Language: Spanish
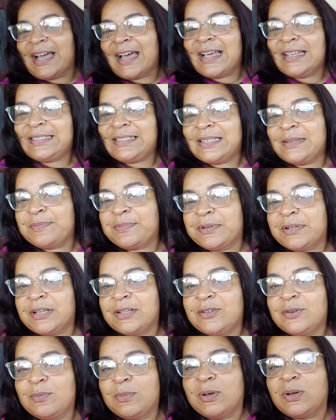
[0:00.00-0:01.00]
así
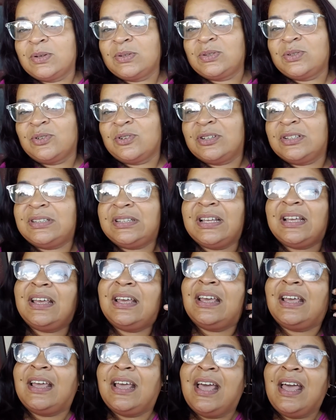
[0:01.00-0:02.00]
porque yo me lo
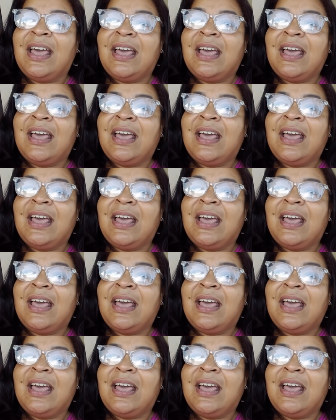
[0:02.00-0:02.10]
solté.